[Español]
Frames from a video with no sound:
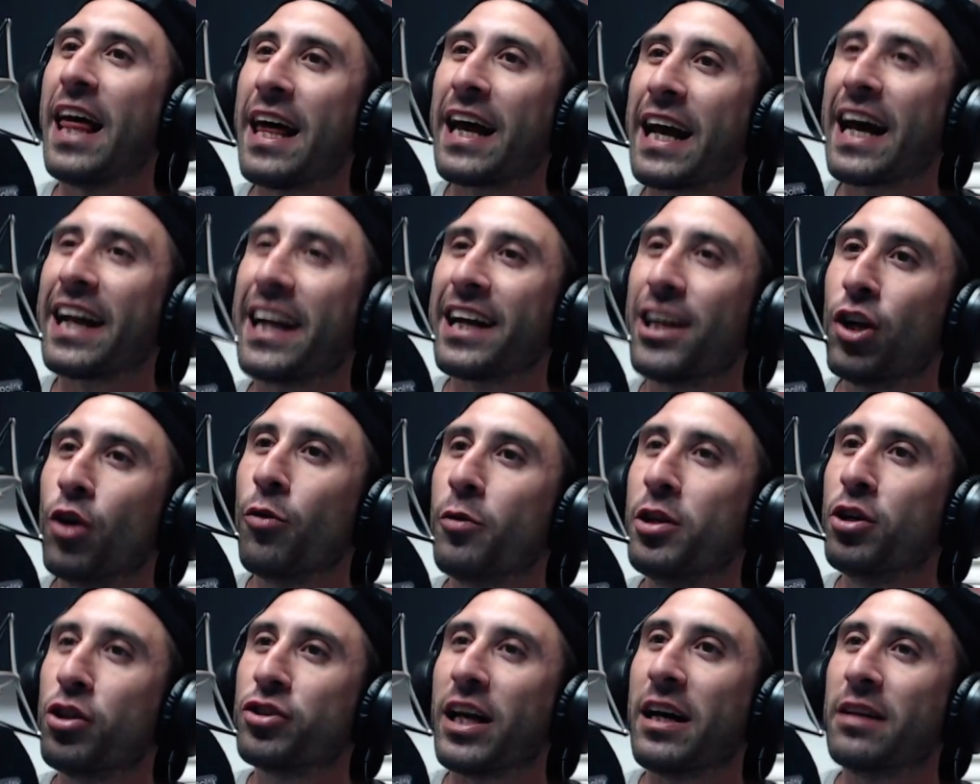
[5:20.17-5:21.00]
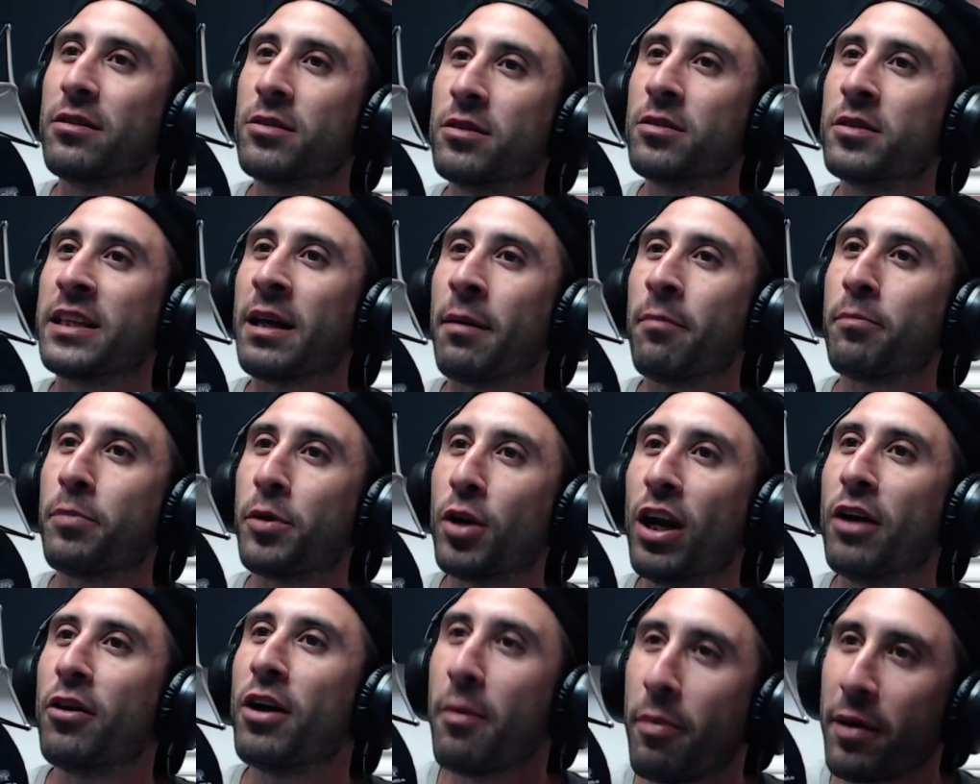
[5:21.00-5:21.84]
carne no vino tan, tan piola.
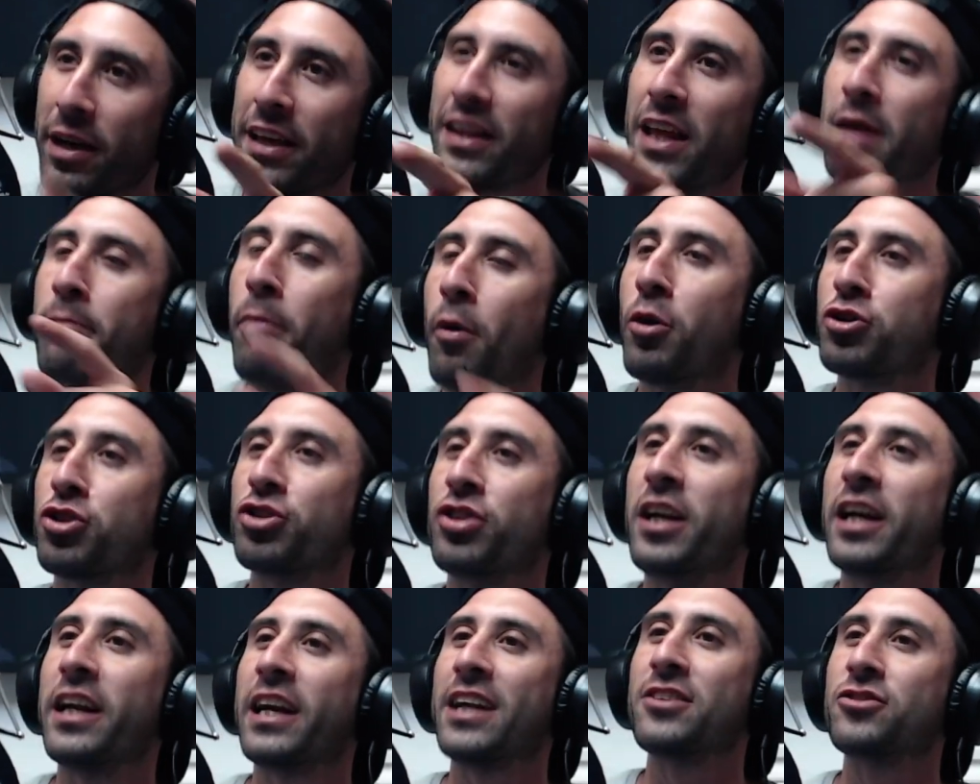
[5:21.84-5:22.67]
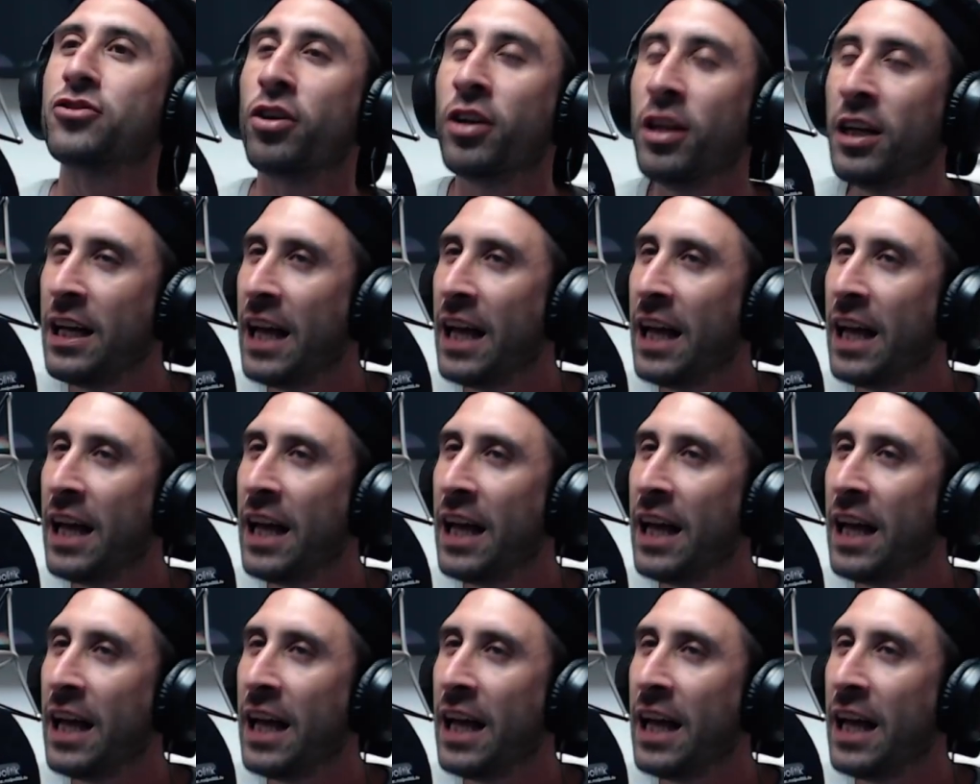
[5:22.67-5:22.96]
Voy a pedir de pollo, tenés razón.